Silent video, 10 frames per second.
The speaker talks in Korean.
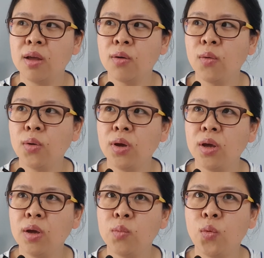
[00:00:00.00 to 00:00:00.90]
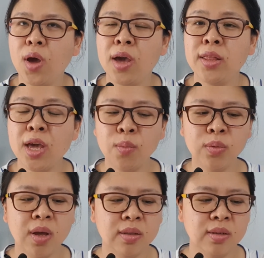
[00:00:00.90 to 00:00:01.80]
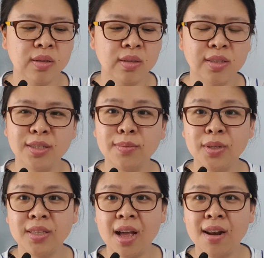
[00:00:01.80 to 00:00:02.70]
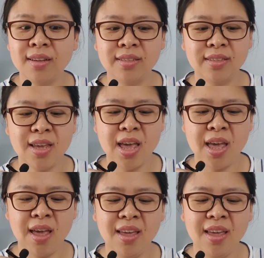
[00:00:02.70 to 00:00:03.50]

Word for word: 거의 뭐 LA보다는 지금 이 달라스의